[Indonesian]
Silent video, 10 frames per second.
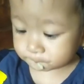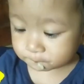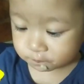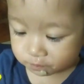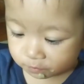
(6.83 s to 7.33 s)

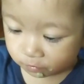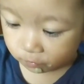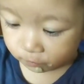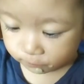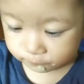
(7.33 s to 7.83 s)
enak
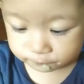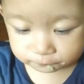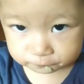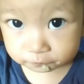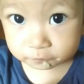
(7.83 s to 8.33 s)

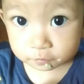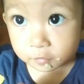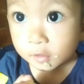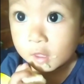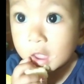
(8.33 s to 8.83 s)
sekali ya.
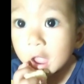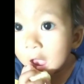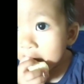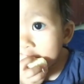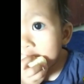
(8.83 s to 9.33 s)

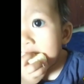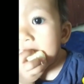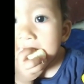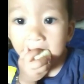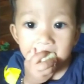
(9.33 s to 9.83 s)

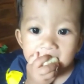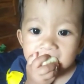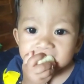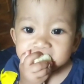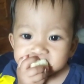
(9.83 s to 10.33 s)

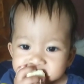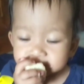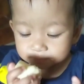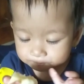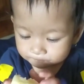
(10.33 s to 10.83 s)

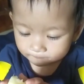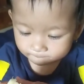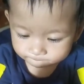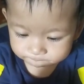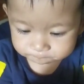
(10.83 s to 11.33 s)
Pisang, ada
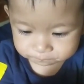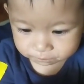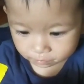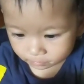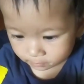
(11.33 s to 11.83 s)
makan
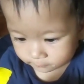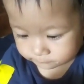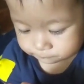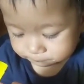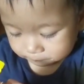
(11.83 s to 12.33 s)

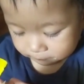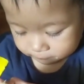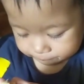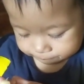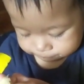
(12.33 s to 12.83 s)
pisang?
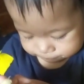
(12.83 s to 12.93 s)
Iya.